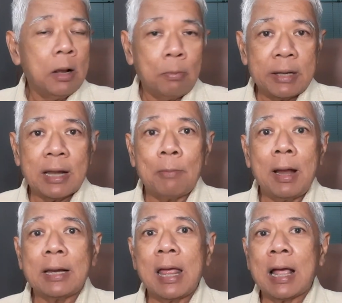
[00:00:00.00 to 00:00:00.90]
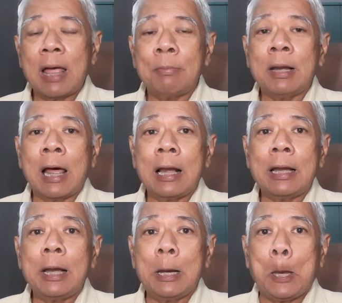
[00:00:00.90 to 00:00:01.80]
ไม่สามารถแก้ไขปัญหาอะไร
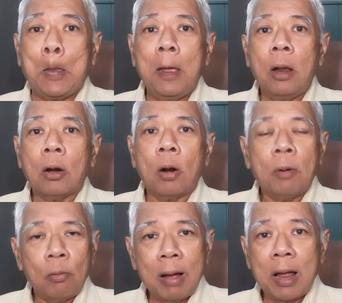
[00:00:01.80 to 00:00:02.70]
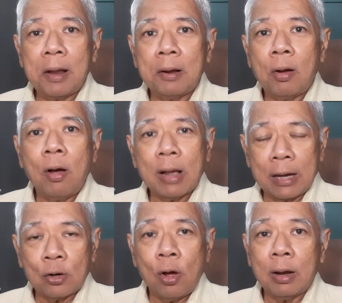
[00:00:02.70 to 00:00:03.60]
ได้เลยก็เพราะว่าข้อ
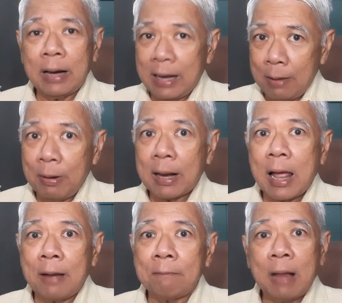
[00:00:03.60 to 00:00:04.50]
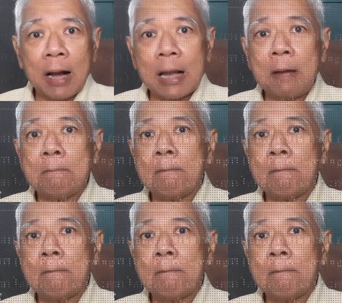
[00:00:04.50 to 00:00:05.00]
ขัดข้องหลายๆประการดังนั้น